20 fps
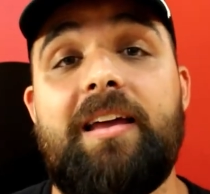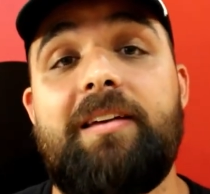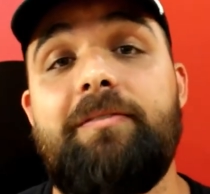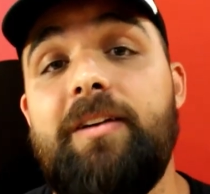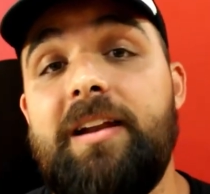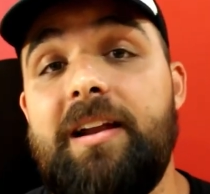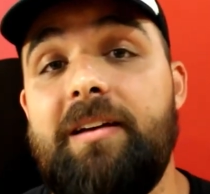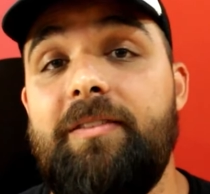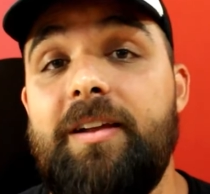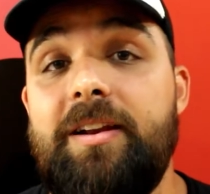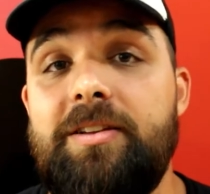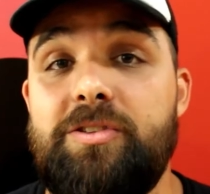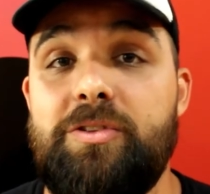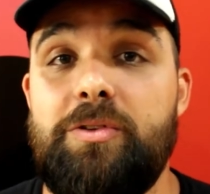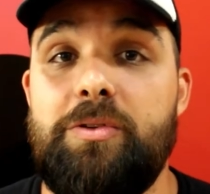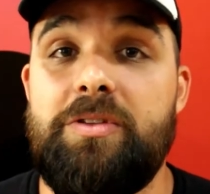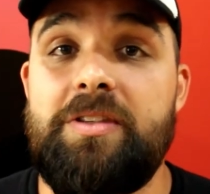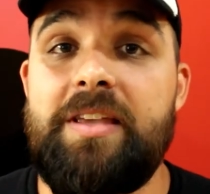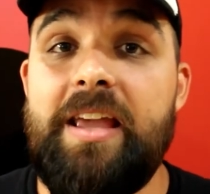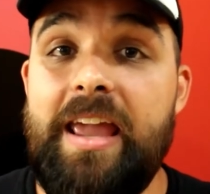que van a ver
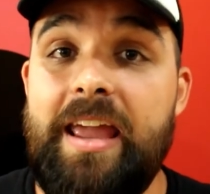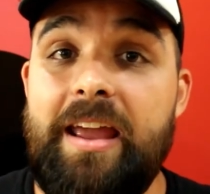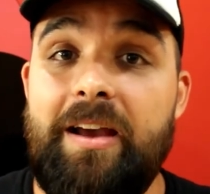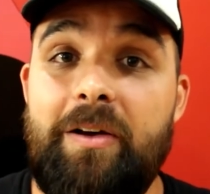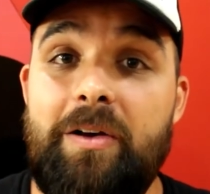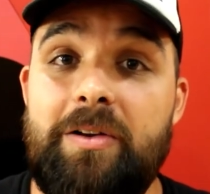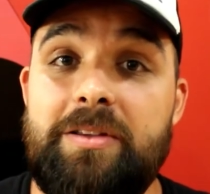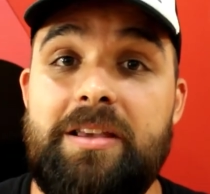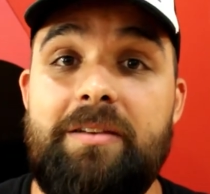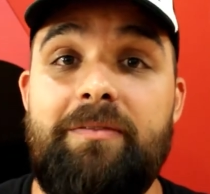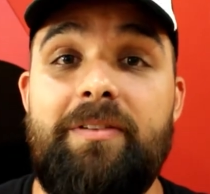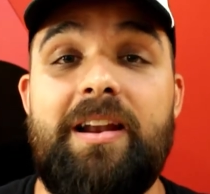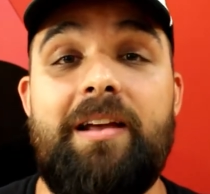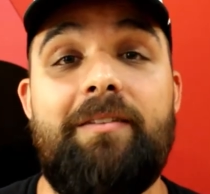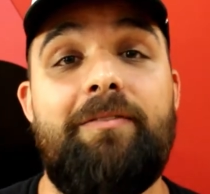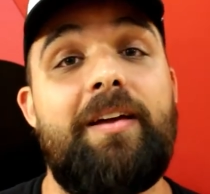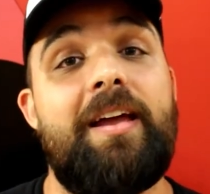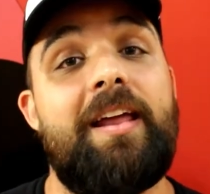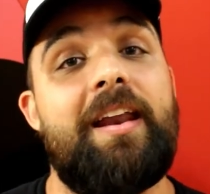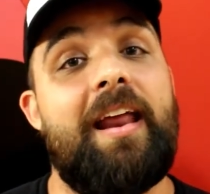sus hijos, que van a
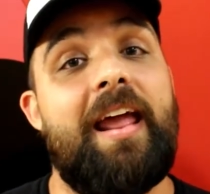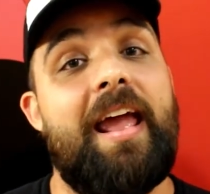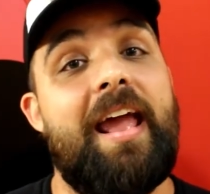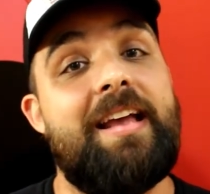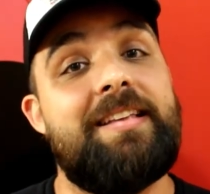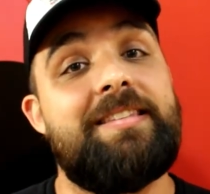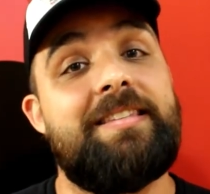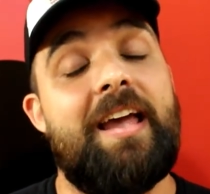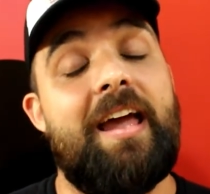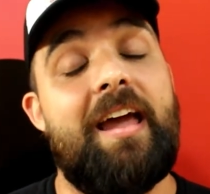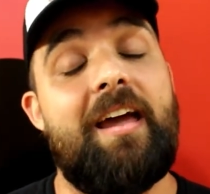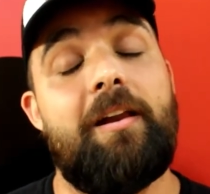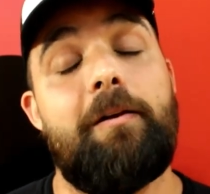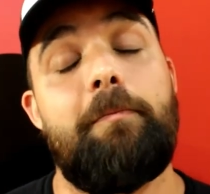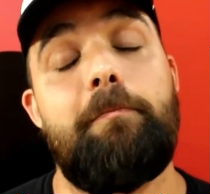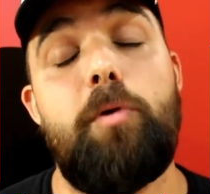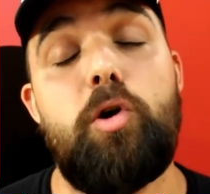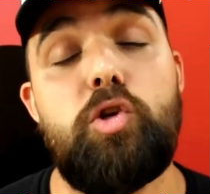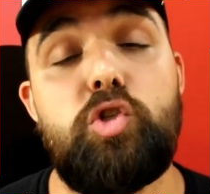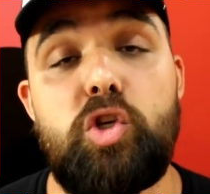ver este
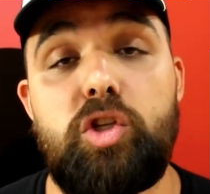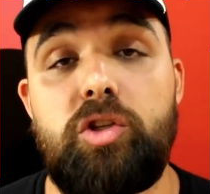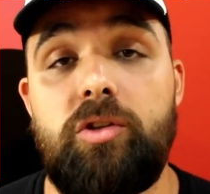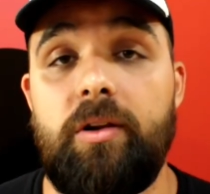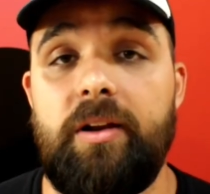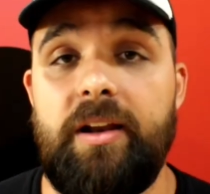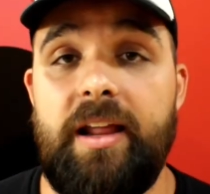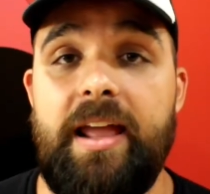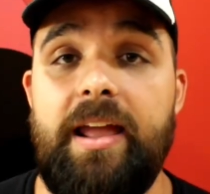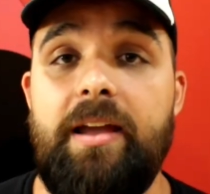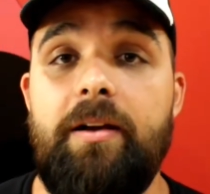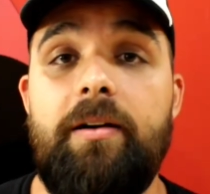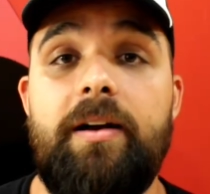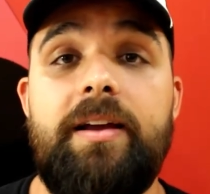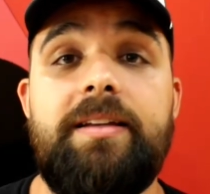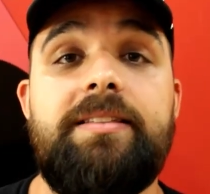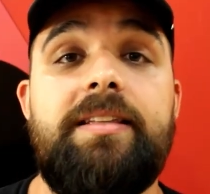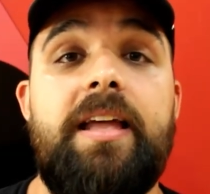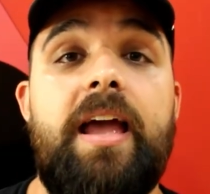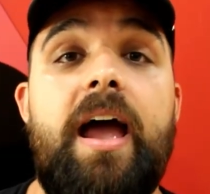hermoso torneo
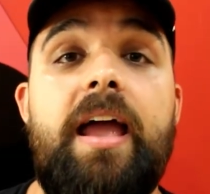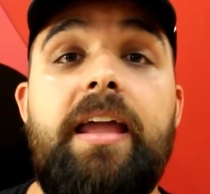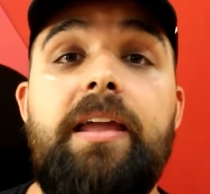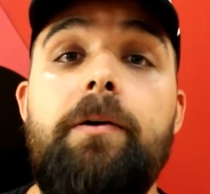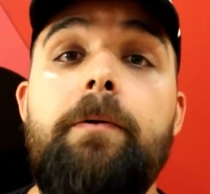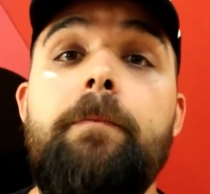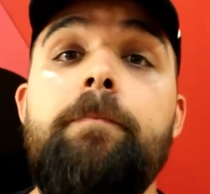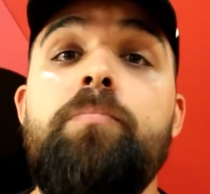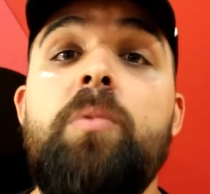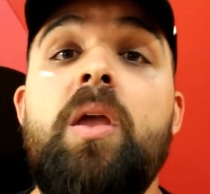este año,